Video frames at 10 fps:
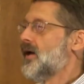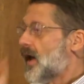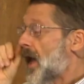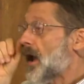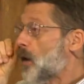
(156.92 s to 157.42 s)

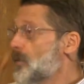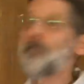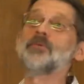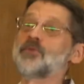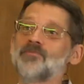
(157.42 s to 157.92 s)
Eh, come
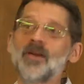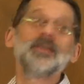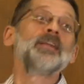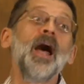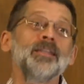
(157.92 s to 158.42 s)
posso
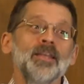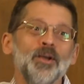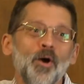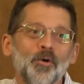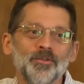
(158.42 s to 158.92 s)
fare grandi
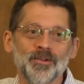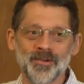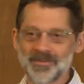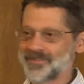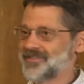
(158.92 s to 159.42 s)

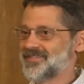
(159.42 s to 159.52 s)
cose?